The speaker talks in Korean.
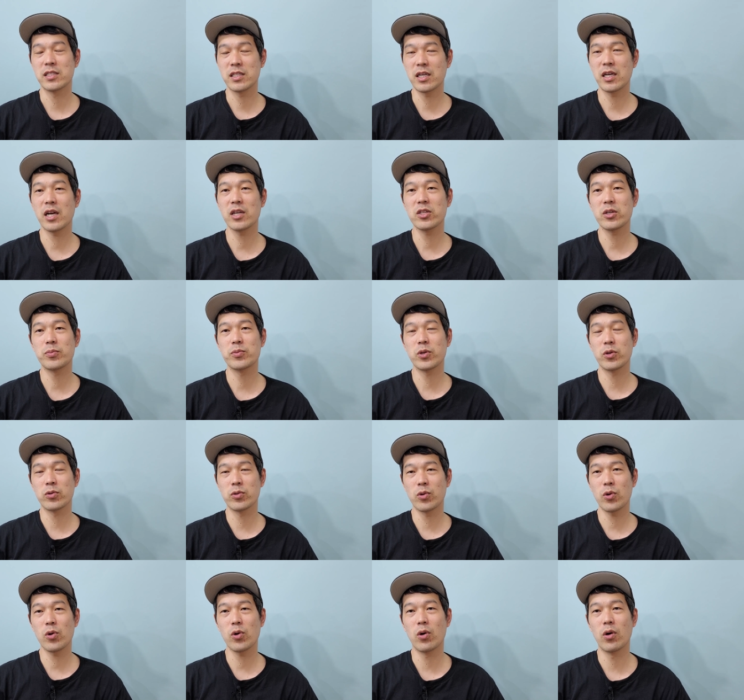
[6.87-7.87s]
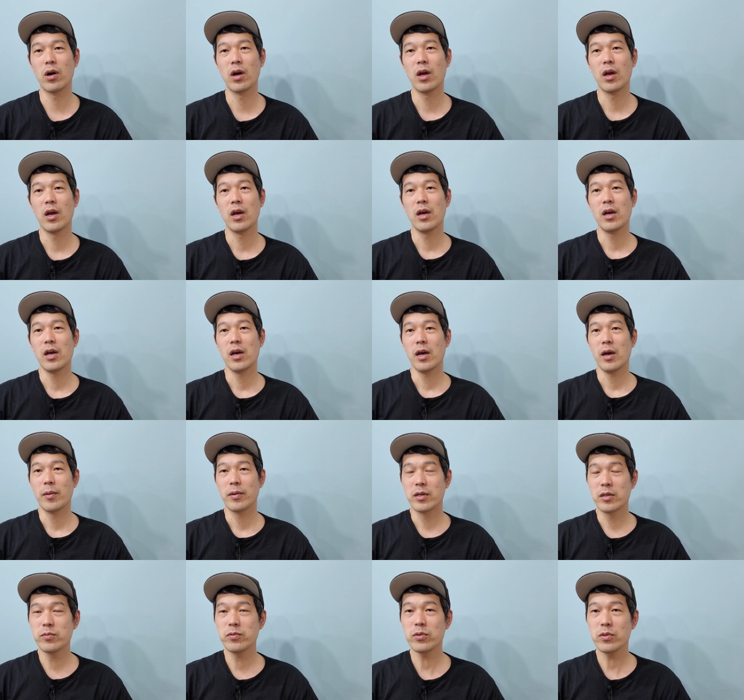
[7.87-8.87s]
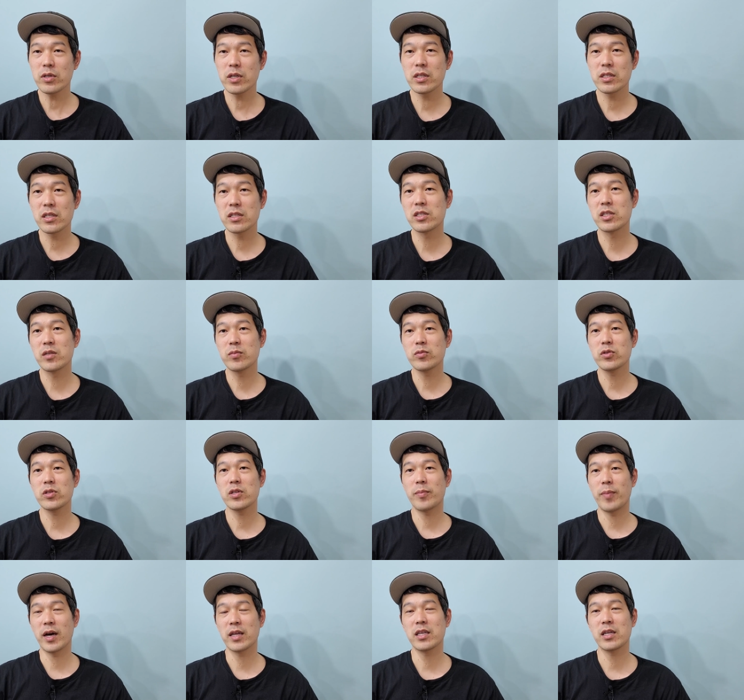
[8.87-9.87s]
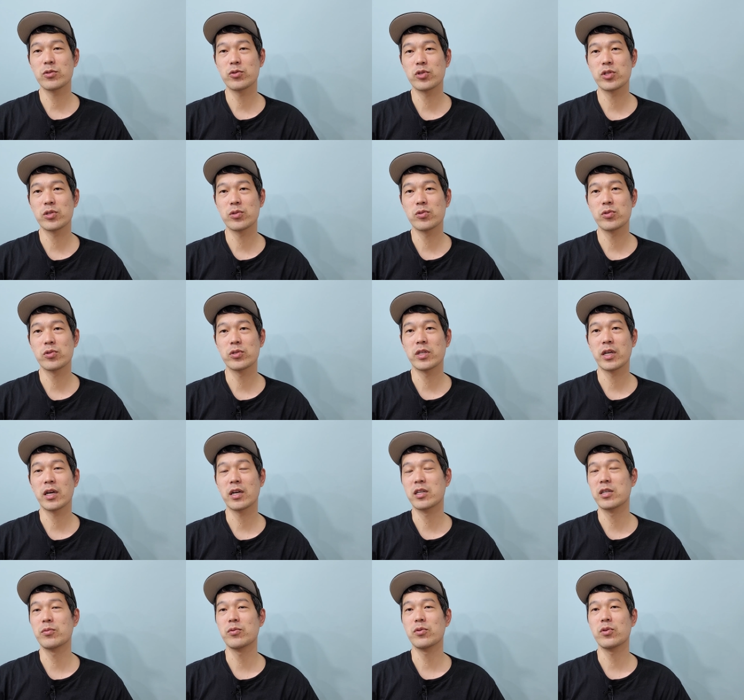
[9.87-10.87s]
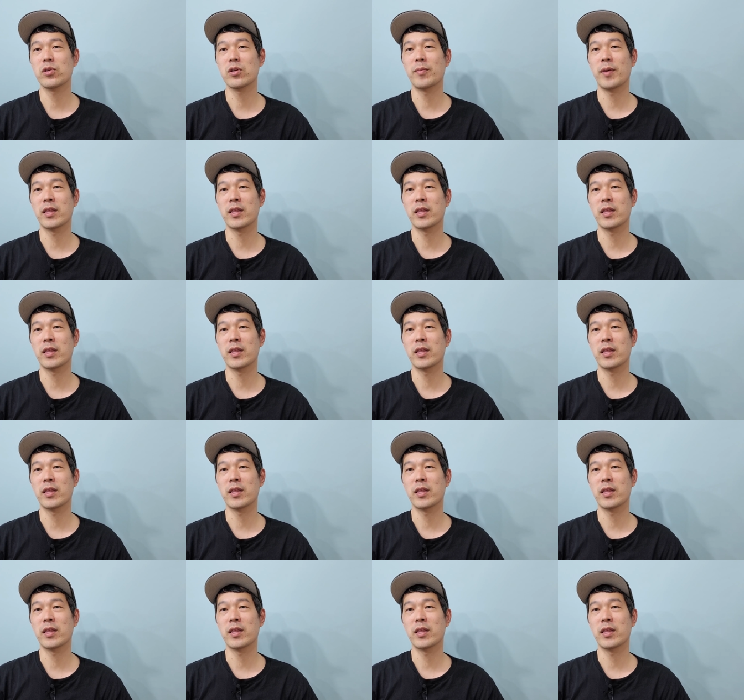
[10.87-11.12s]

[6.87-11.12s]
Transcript: 직간접적으로 그분들이 이제 질문을 받아주시고 제가 그분들을